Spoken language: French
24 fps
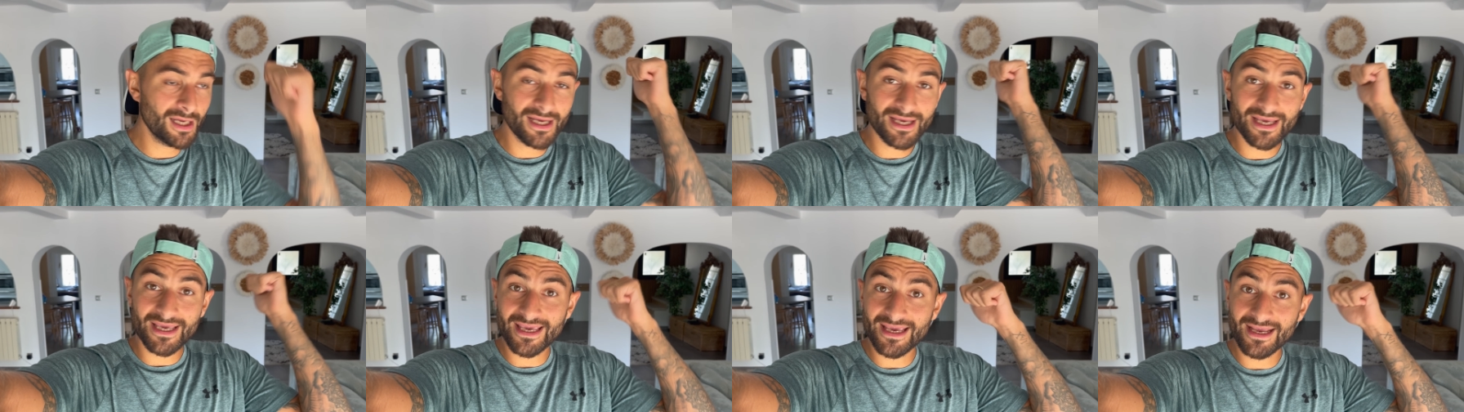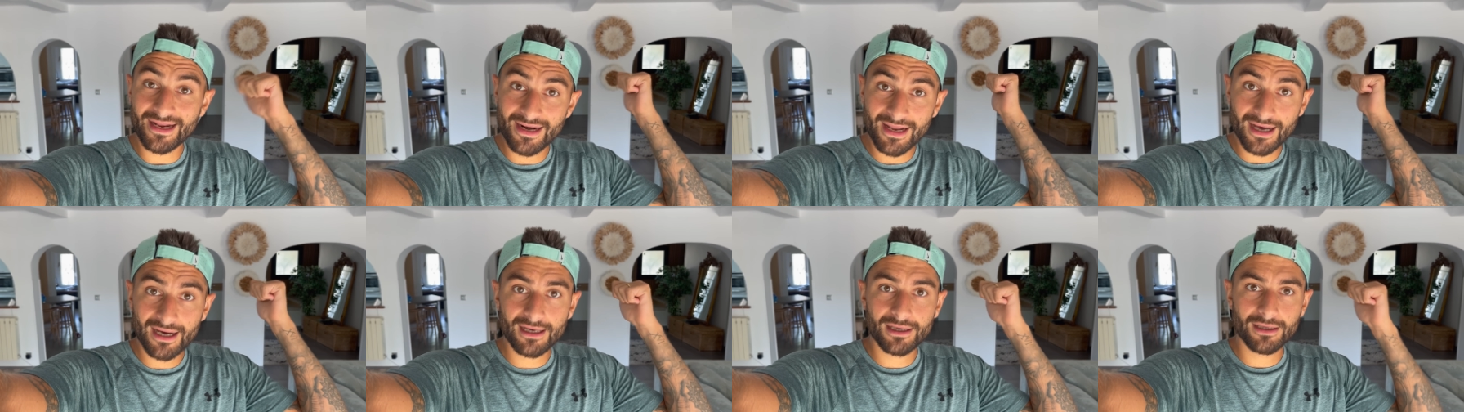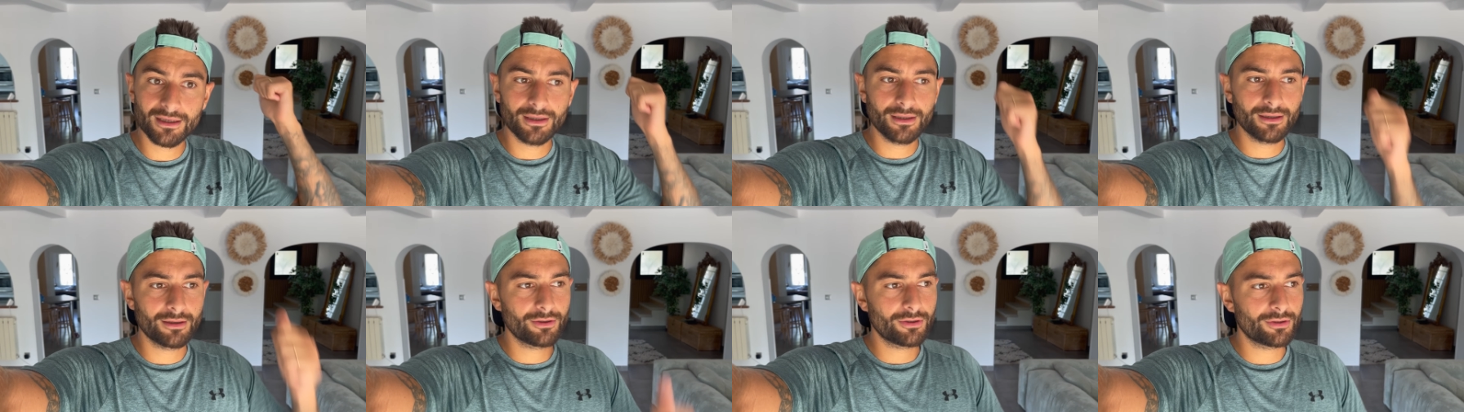Et là,
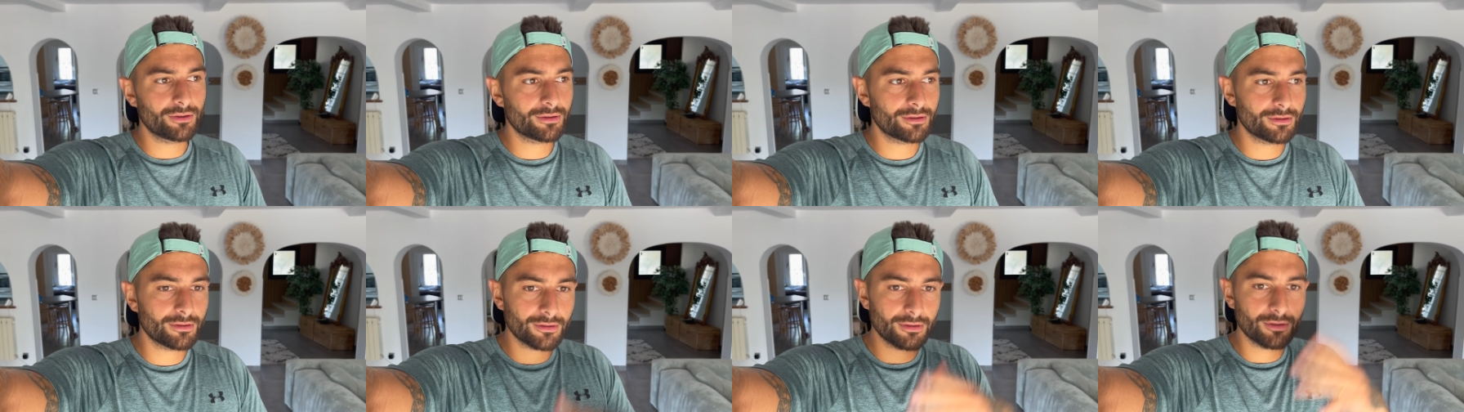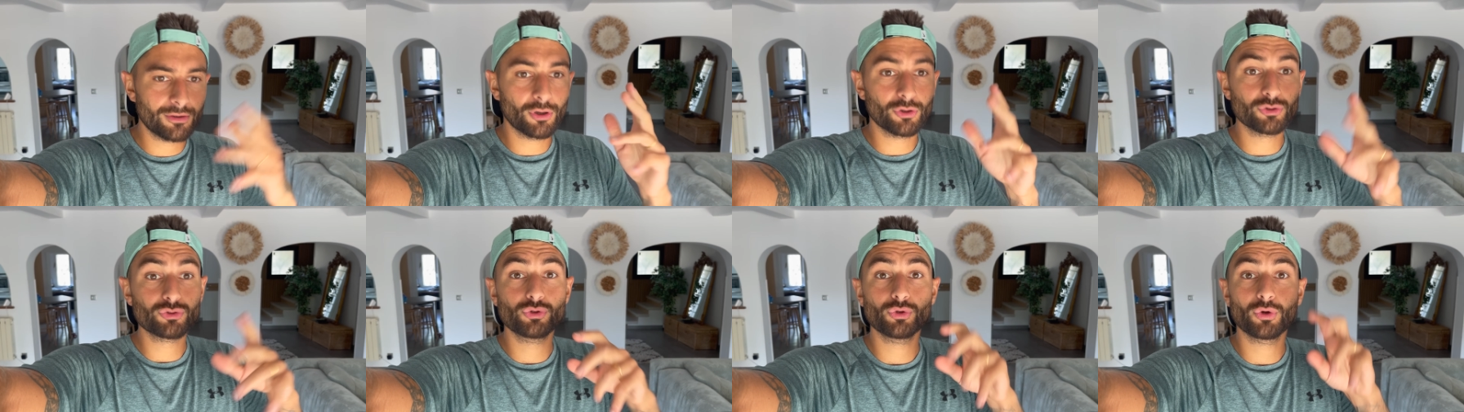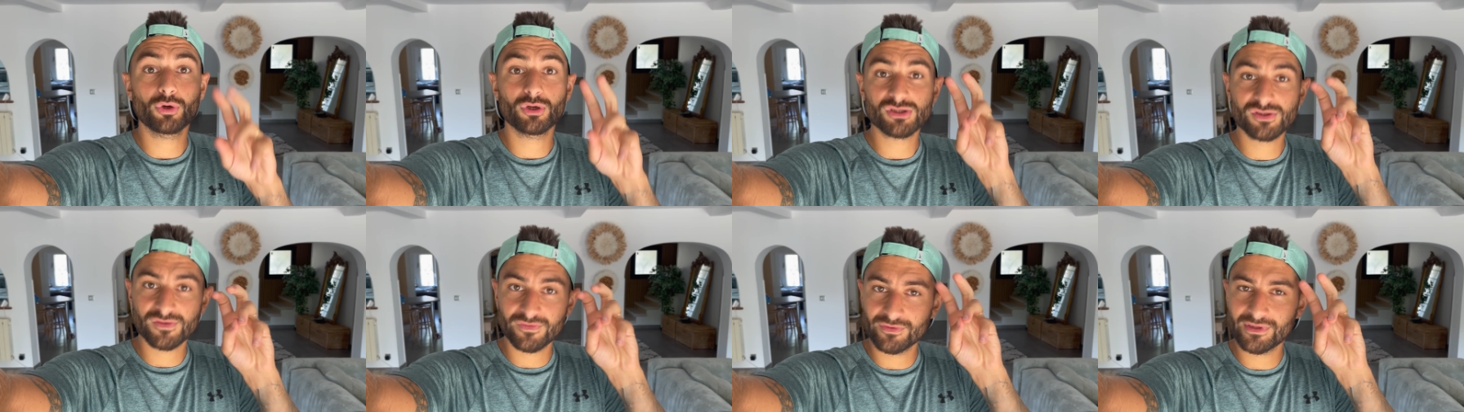euh,
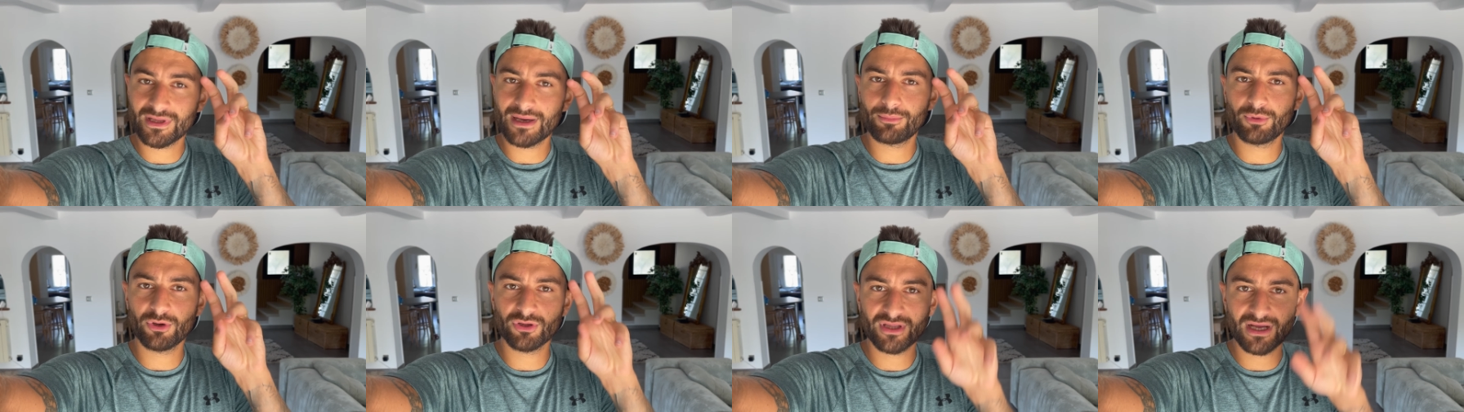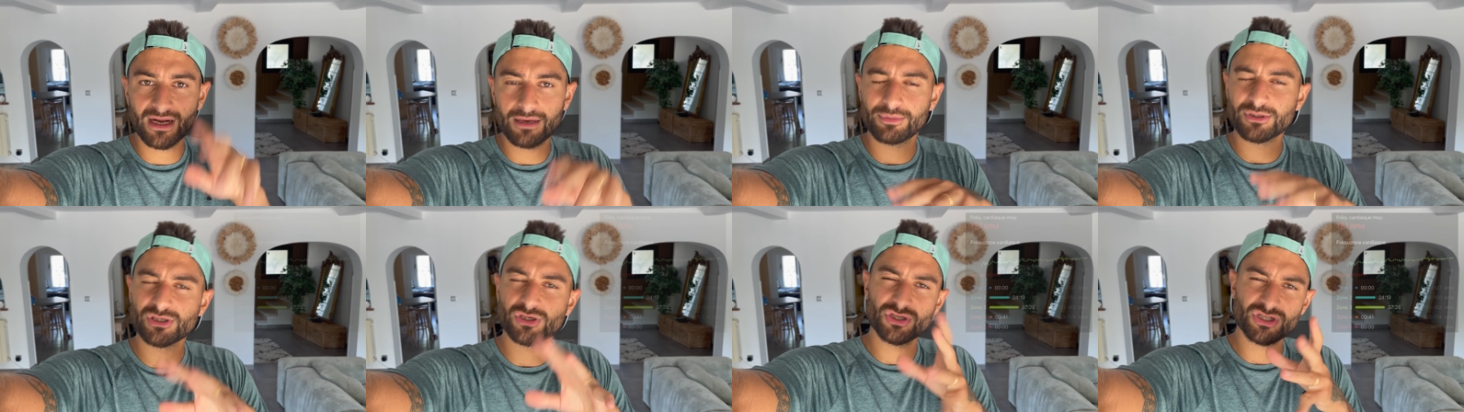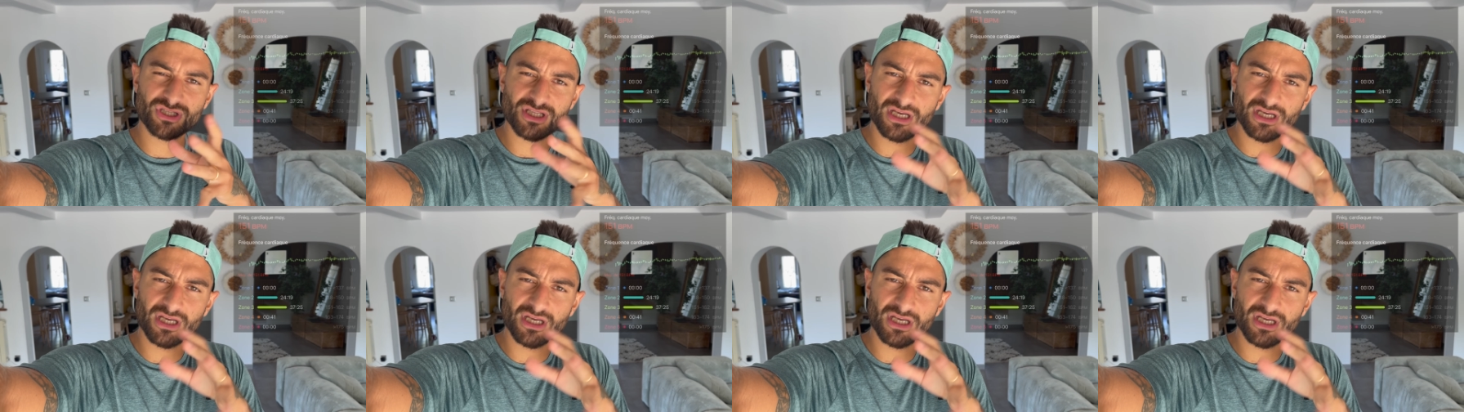l'endurance fondamentale, parce que j'étais